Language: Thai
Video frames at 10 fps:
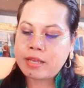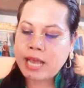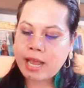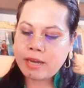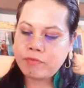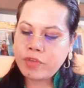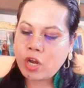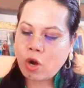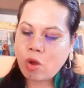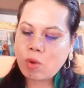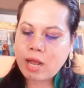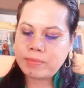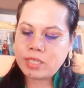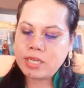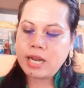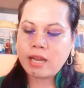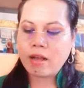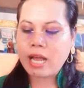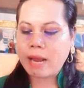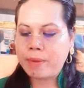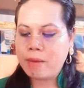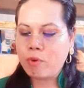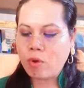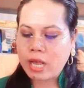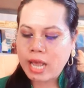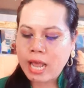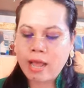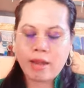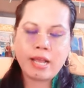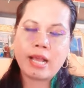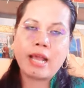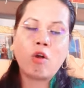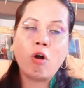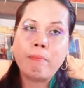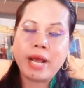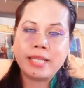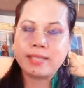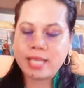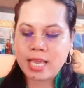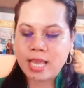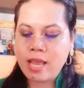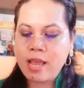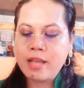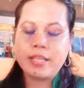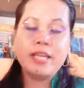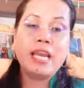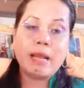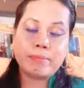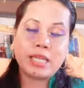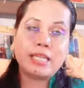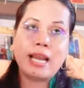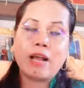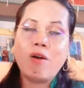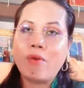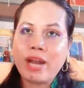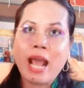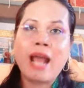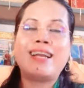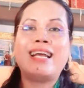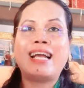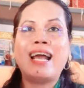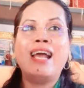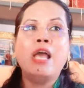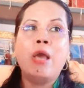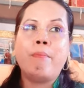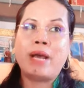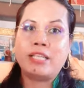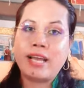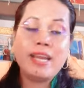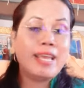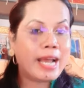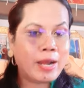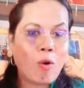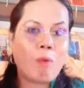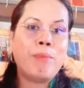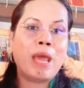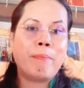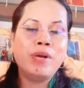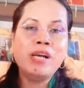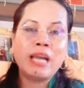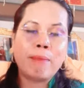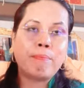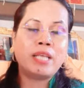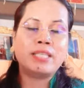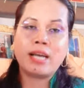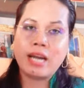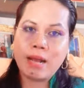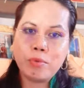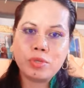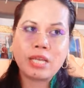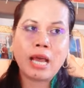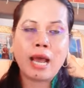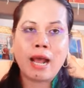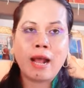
การวิเคราะห์ความเชื่อและก็การเพิ่มมูลค่านะคะของใบสีที่ได้นำสัญลักษณ์ของนาคนะคะมาใช้ในการออกแบบเพื่อนำไปสักการะบูชา